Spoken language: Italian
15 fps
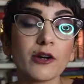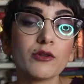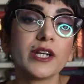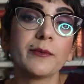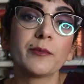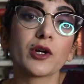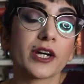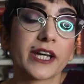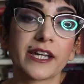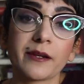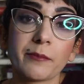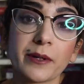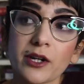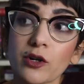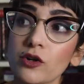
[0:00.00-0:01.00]
che è un libro che
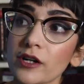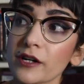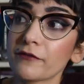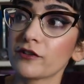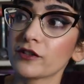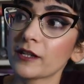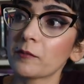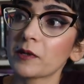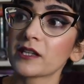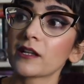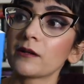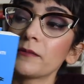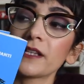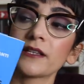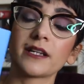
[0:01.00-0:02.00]
ripercorre
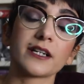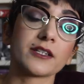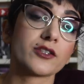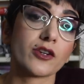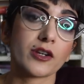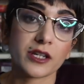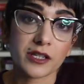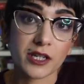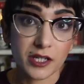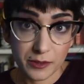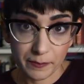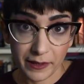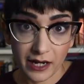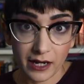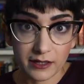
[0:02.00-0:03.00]
fondamentalmente la storia di esperienza
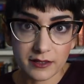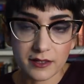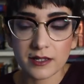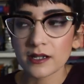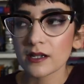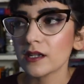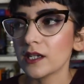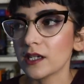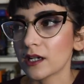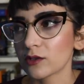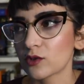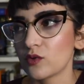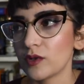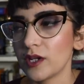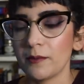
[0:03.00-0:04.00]
Esperance in
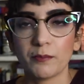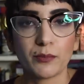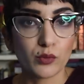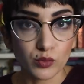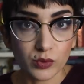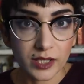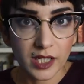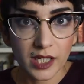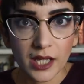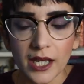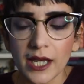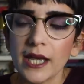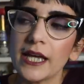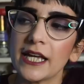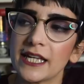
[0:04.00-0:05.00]
alcuni punti
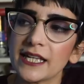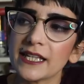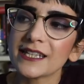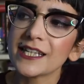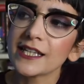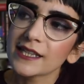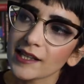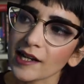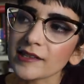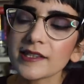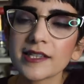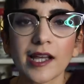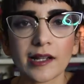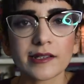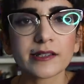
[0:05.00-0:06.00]
e in
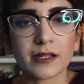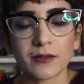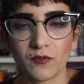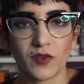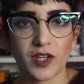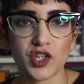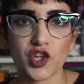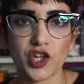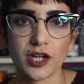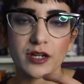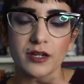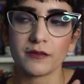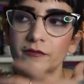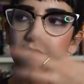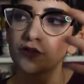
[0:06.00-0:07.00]
tanti altri
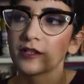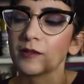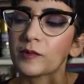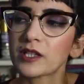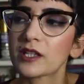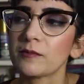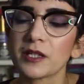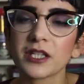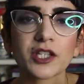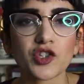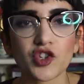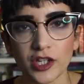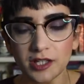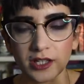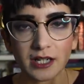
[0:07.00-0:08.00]
invece fondamentalmente
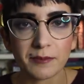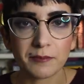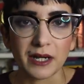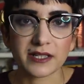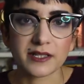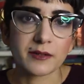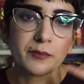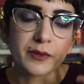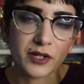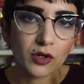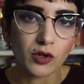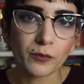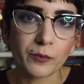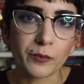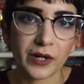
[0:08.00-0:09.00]
getta le basi per
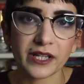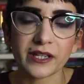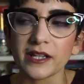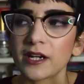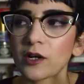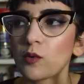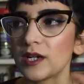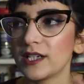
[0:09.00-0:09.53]
comprendere